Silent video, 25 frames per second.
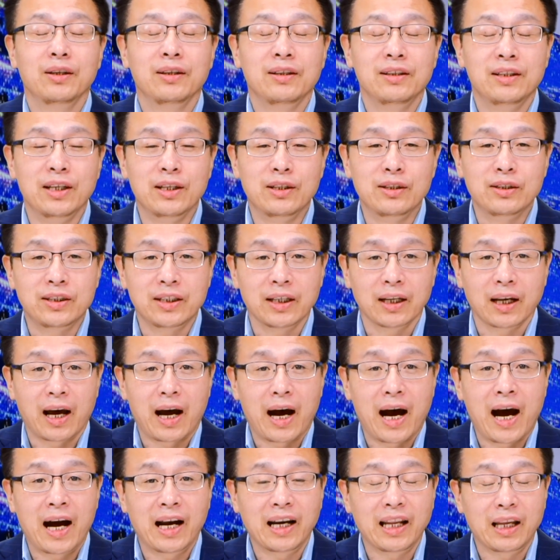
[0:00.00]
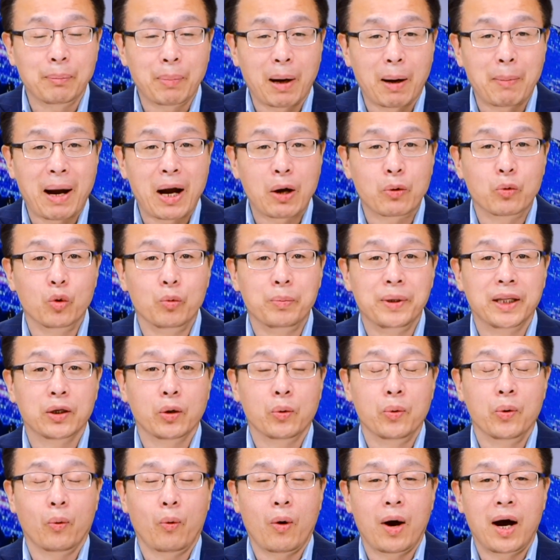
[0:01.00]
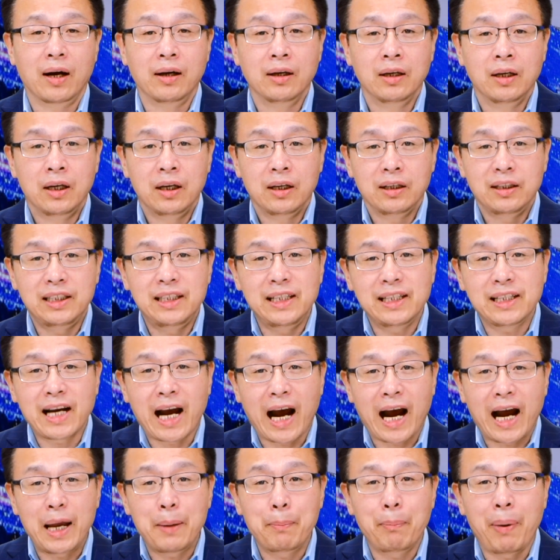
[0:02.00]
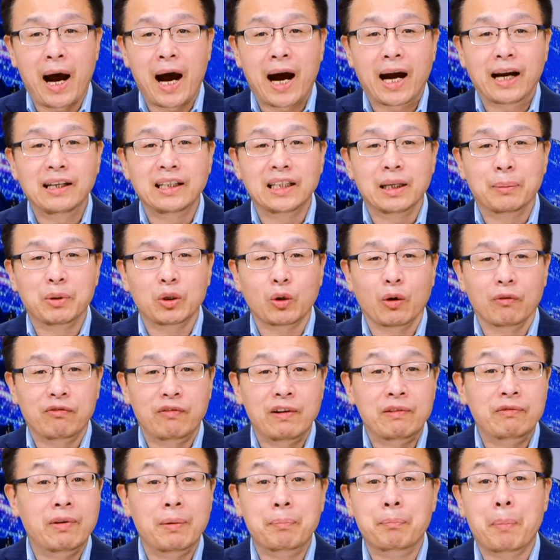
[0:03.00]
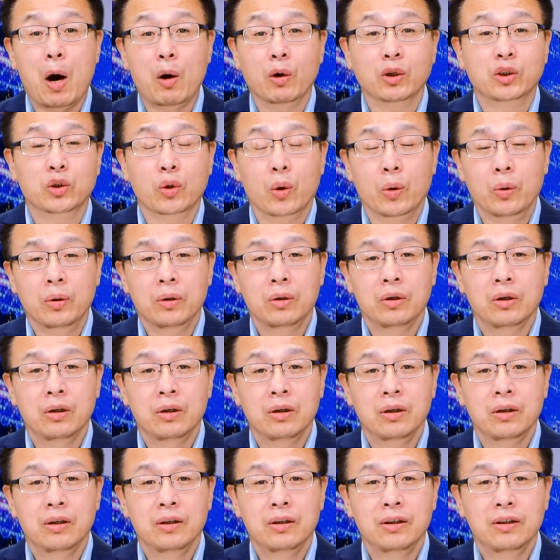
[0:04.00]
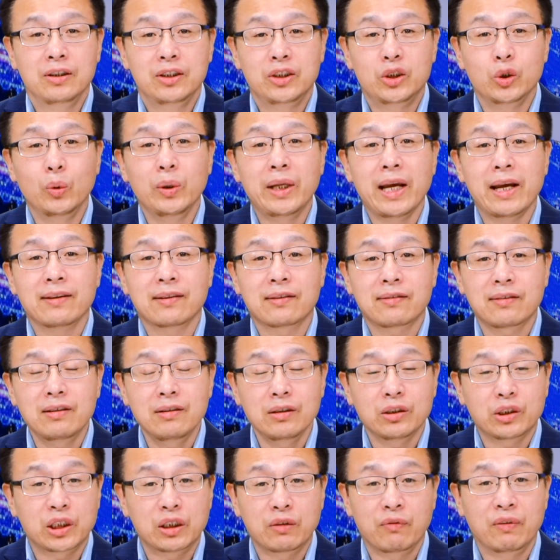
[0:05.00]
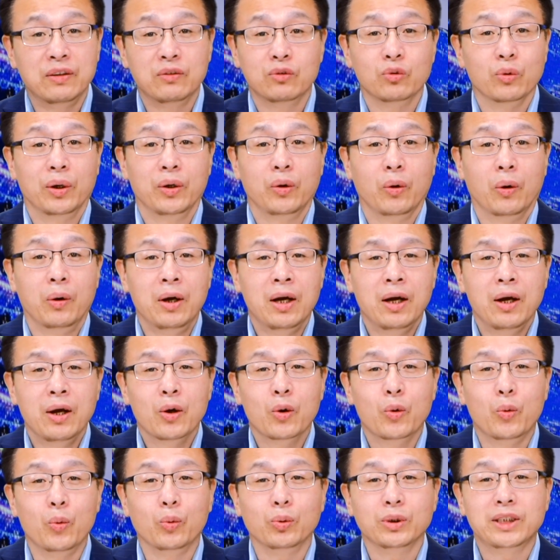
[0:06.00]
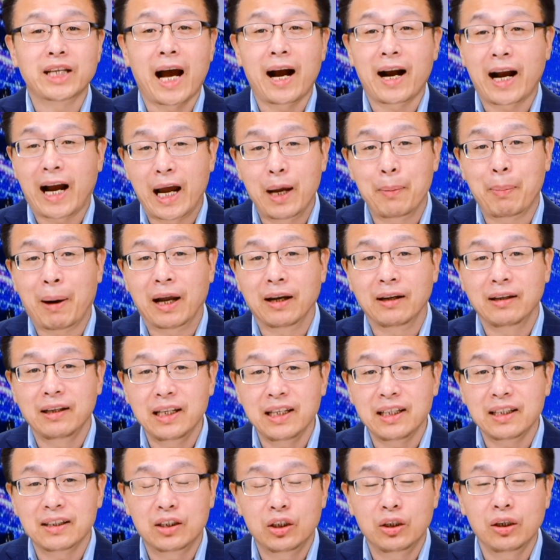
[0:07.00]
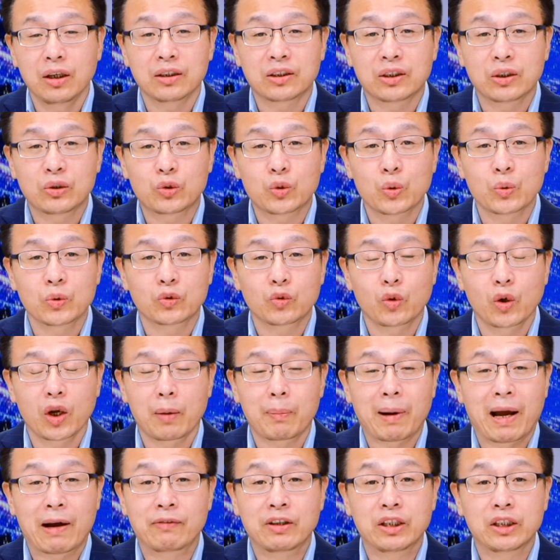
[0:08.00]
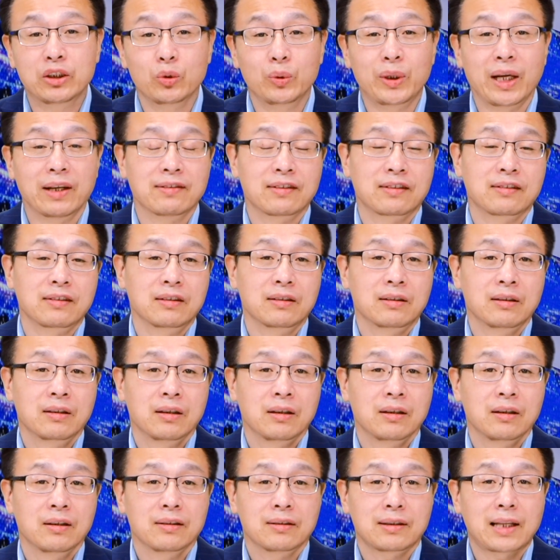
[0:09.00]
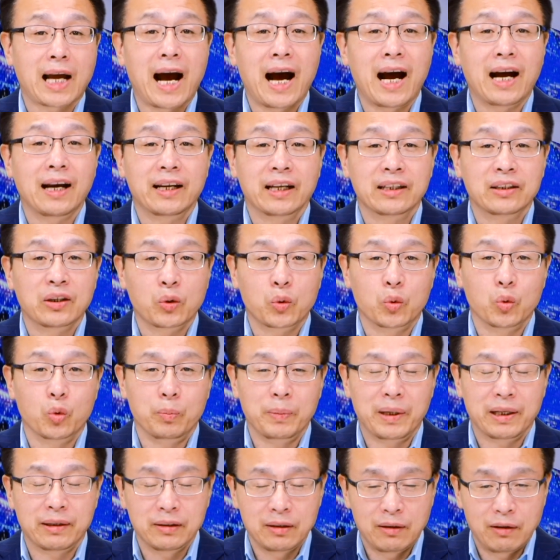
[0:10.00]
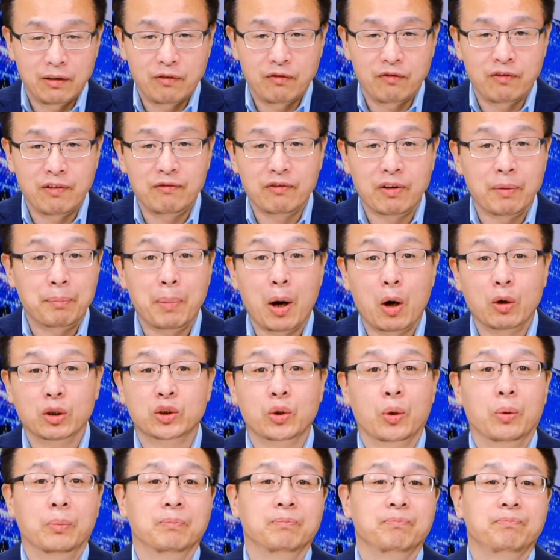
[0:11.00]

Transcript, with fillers: 引起了阿里巴巴股民的恐慌，一开盘人们就纷纷抛售。九点四十分左右，股价开盘立刻是重挫了百分之九点四，大量的股民纷纷抛售。